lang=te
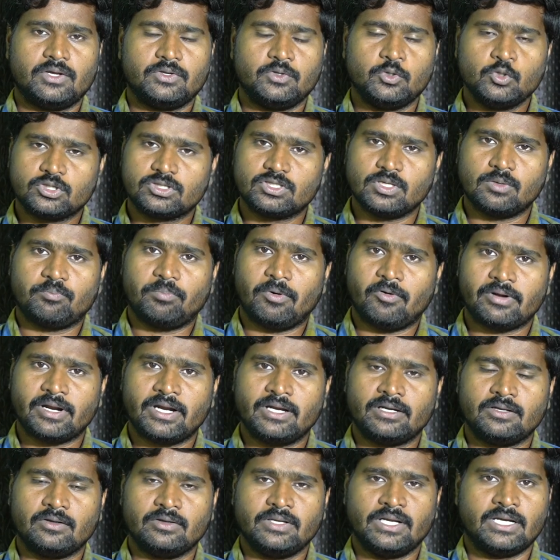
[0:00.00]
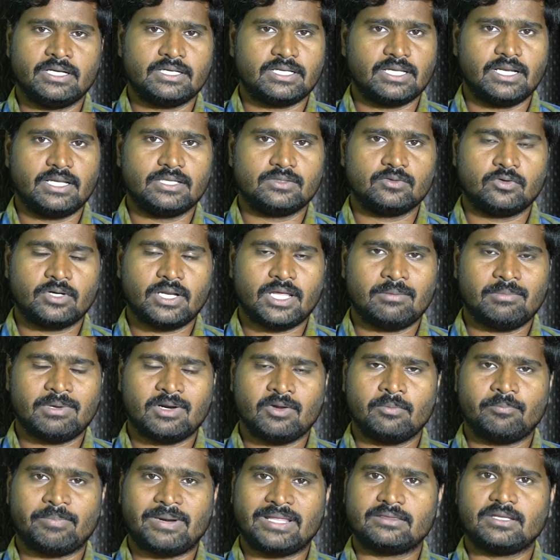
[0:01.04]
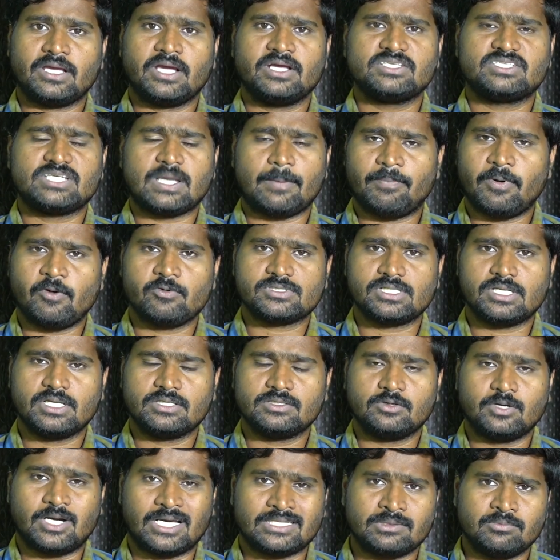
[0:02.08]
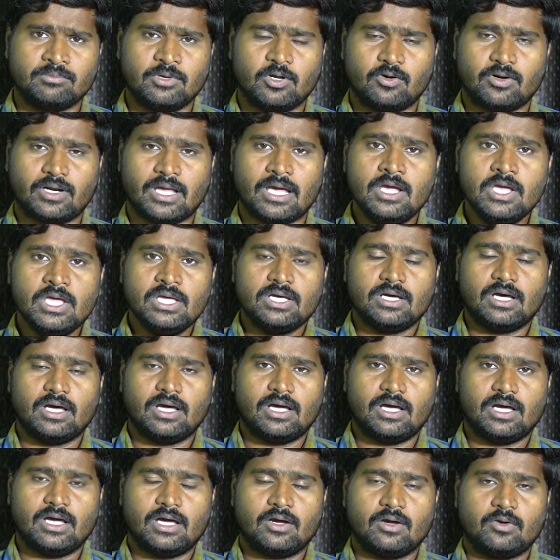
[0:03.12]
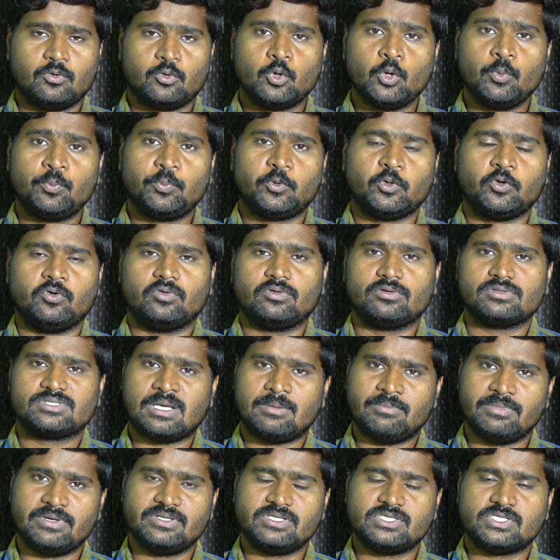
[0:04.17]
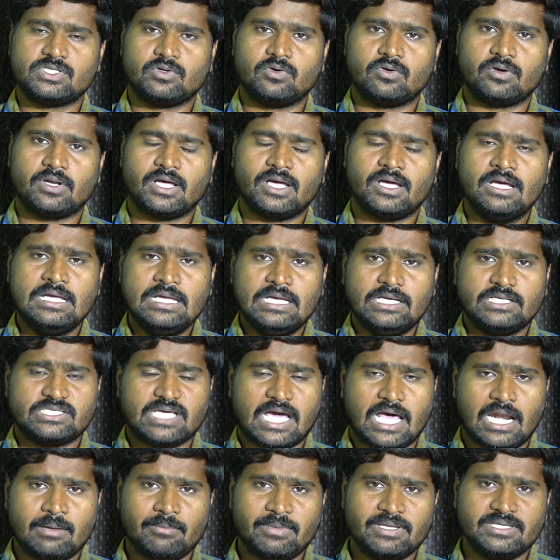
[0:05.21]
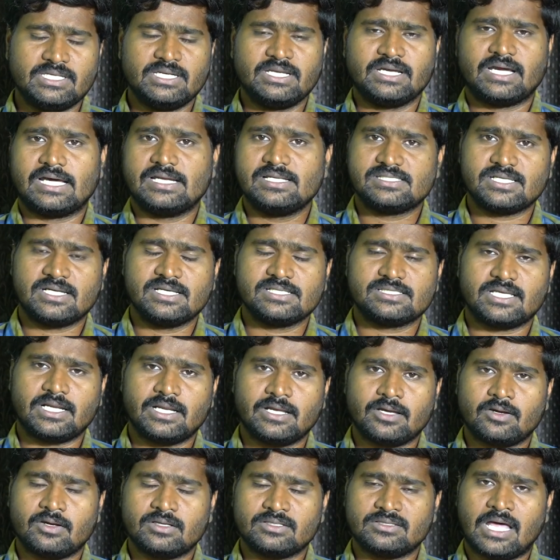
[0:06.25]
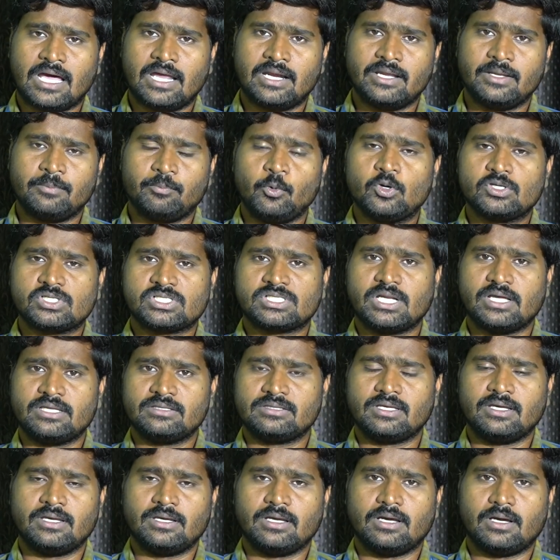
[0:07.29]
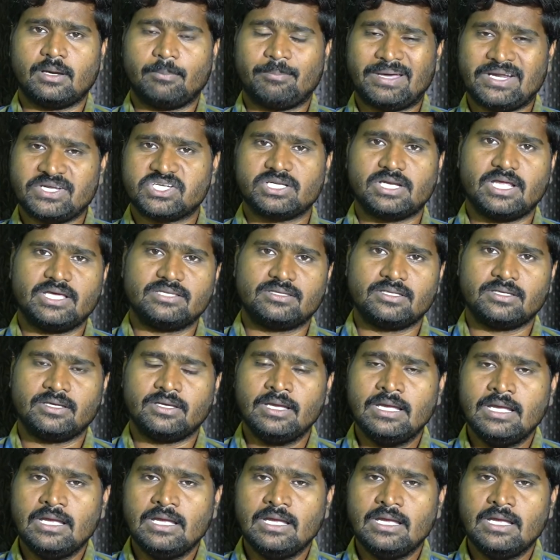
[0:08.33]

యూత్ పవర్ ఏంటో ఏంటనేది కూడా మనం ప్రత్యేకించి చెప్పవసరం లేదు గతంలో కూడా గ్రూప్ టూ సంబంధించి కూడా చాలామందిని కలిసినా సరే దాని పోస్టులు అయితే పరీక్షలు అయితే